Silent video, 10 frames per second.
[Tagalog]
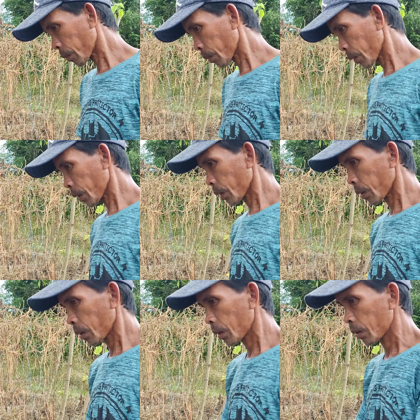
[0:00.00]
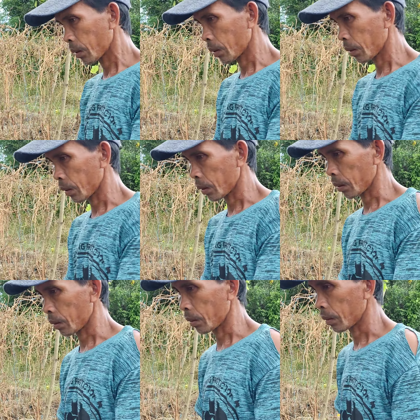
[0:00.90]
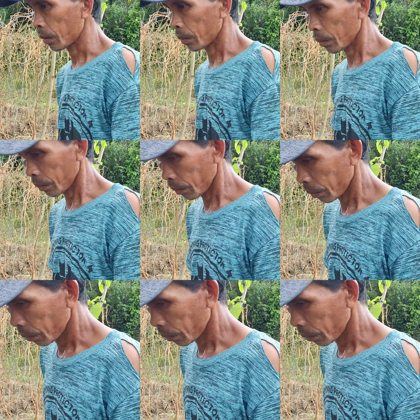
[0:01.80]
nalugi po yung ating kapatid